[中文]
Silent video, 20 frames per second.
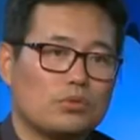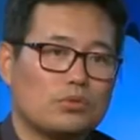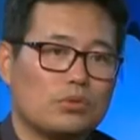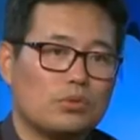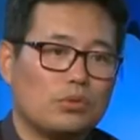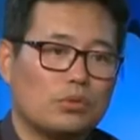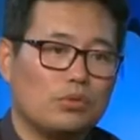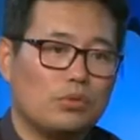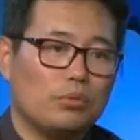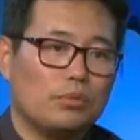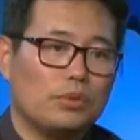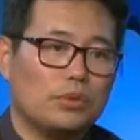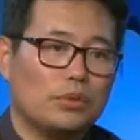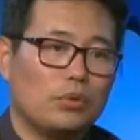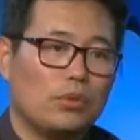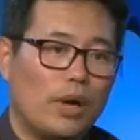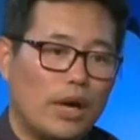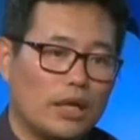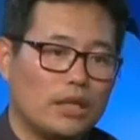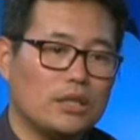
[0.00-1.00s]
是说，我们
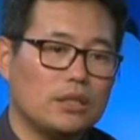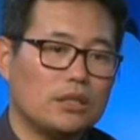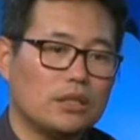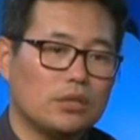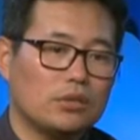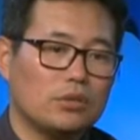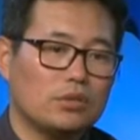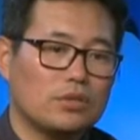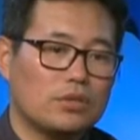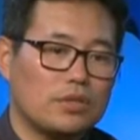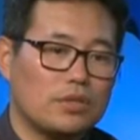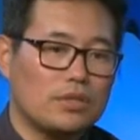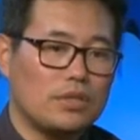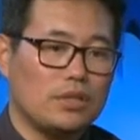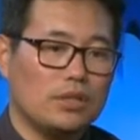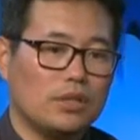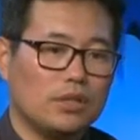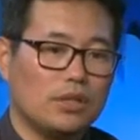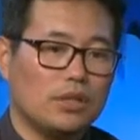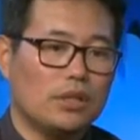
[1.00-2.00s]
华人能有自
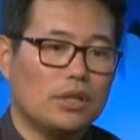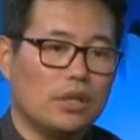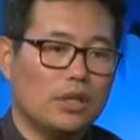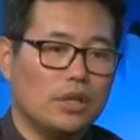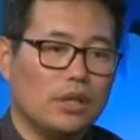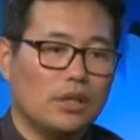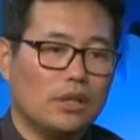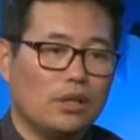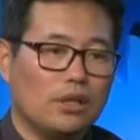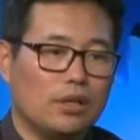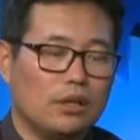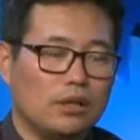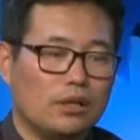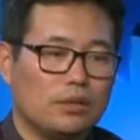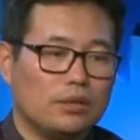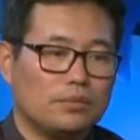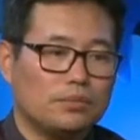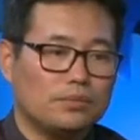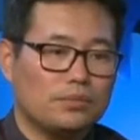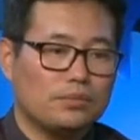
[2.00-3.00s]
己的，
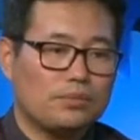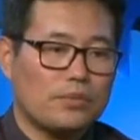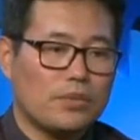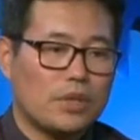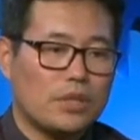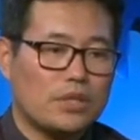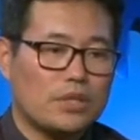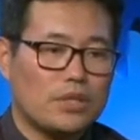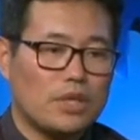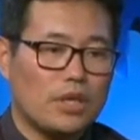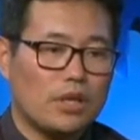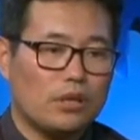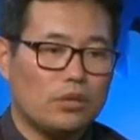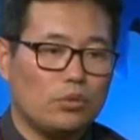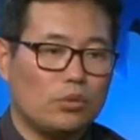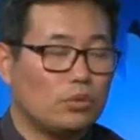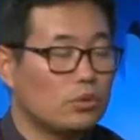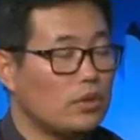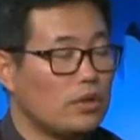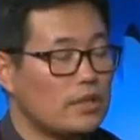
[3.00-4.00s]
嗯，像《
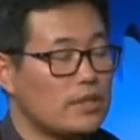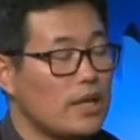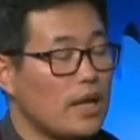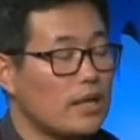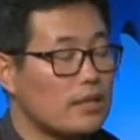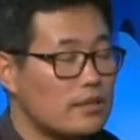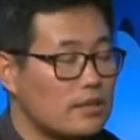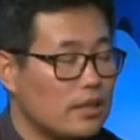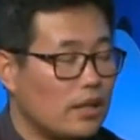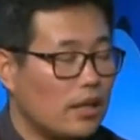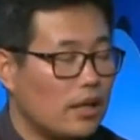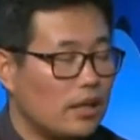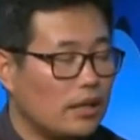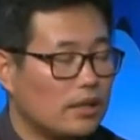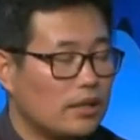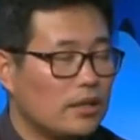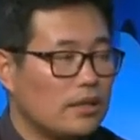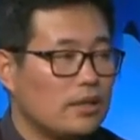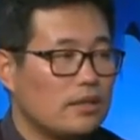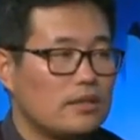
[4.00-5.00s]
胡桃夹子》啊，
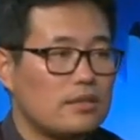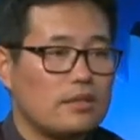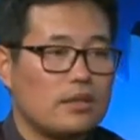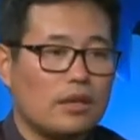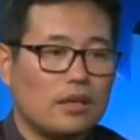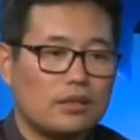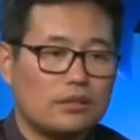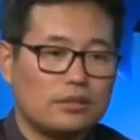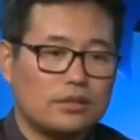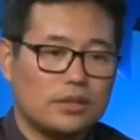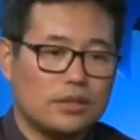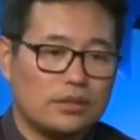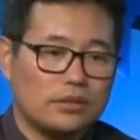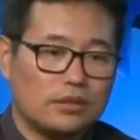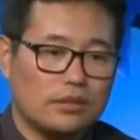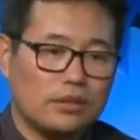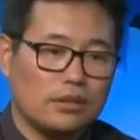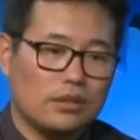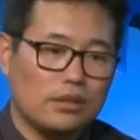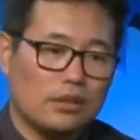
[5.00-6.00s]
像这
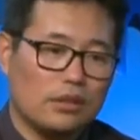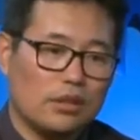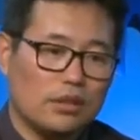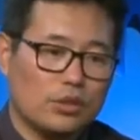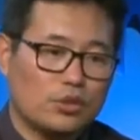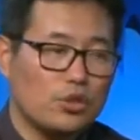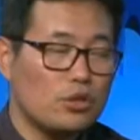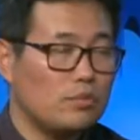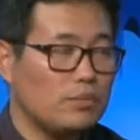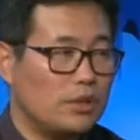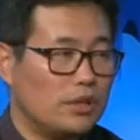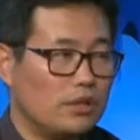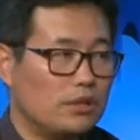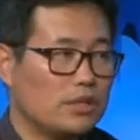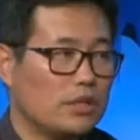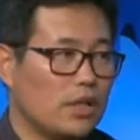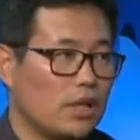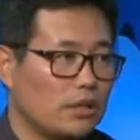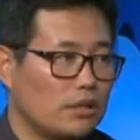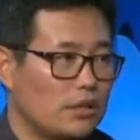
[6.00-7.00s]
个呃《睡美
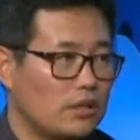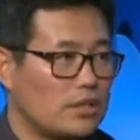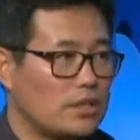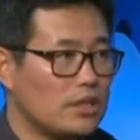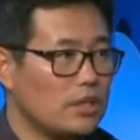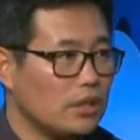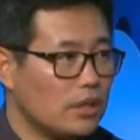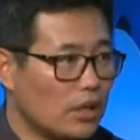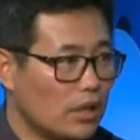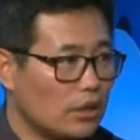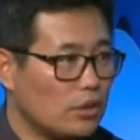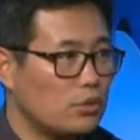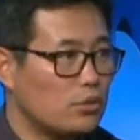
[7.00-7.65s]
人》这样的经典